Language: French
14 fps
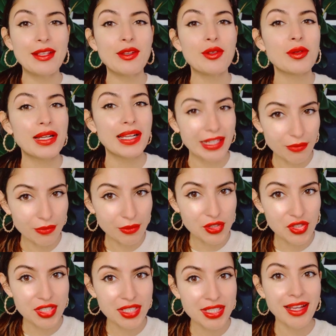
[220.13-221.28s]
et on
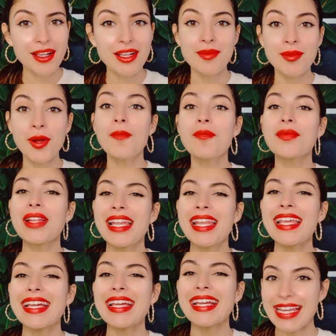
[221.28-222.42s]
réfléchit à comment
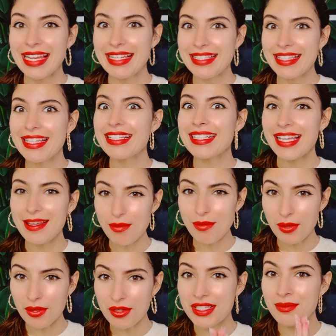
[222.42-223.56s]
les réaliser très
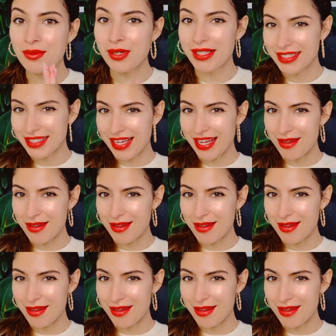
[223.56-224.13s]
prochainement et très